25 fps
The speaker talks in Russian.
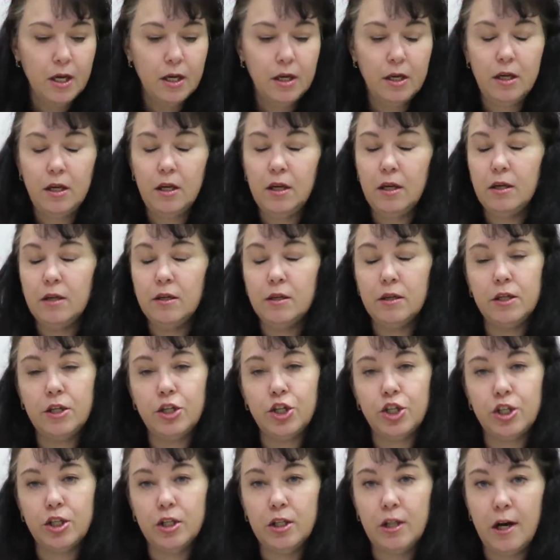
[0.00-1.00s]
и
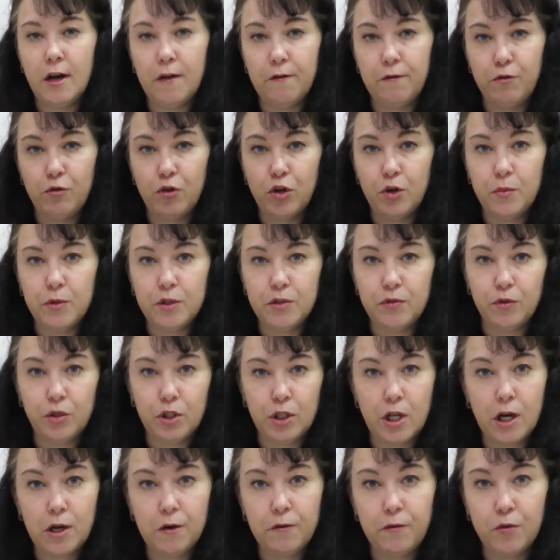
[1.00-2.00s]
решила оформить
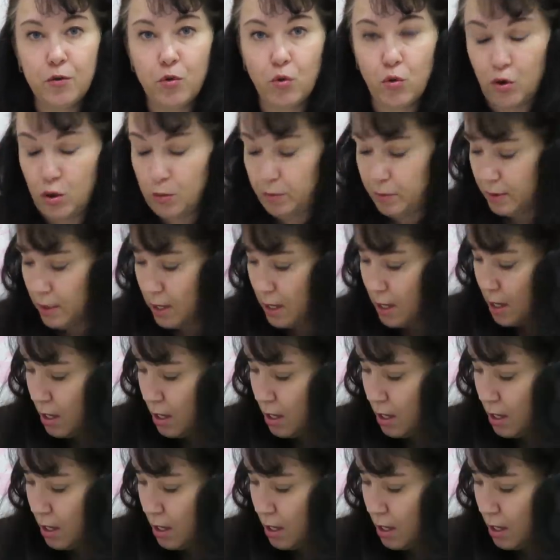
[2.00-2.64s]
вот так в короб.